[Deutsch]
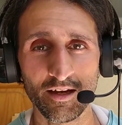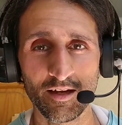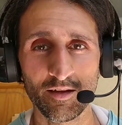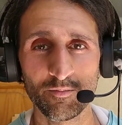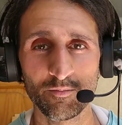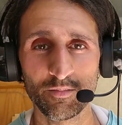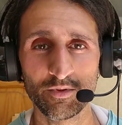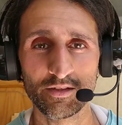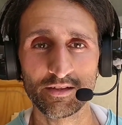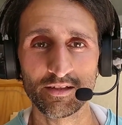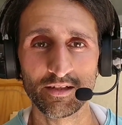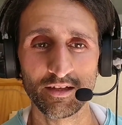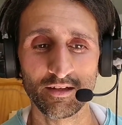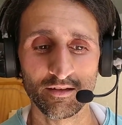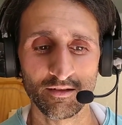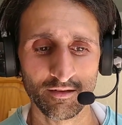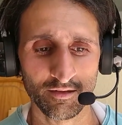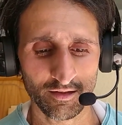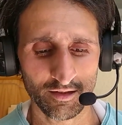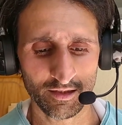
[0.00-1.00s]
ein
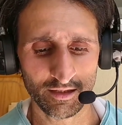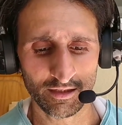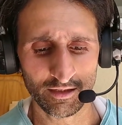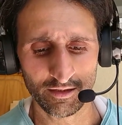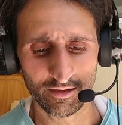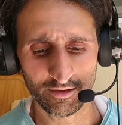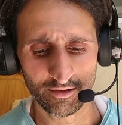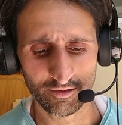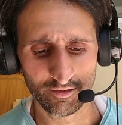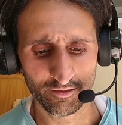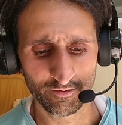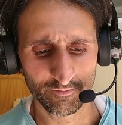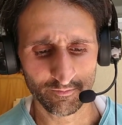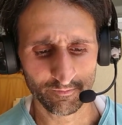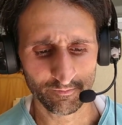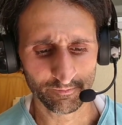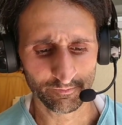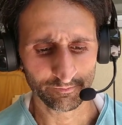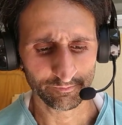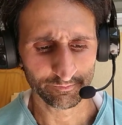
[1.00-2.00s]
bisschen,
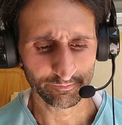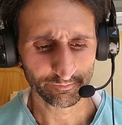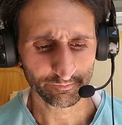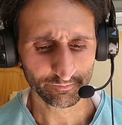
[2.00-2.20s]
ähm,